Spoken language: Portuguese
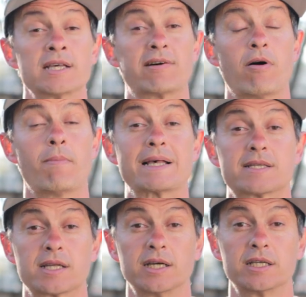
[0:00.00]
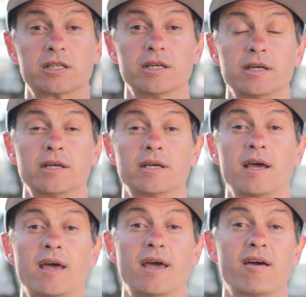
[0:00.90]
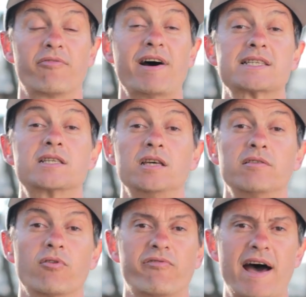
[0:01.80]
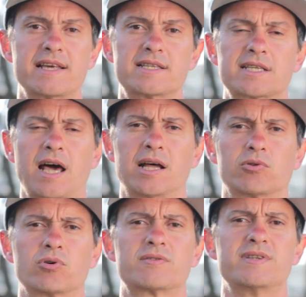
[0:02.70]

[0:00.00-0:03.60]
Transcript: estava bastante é, fazível. Várias escaladoras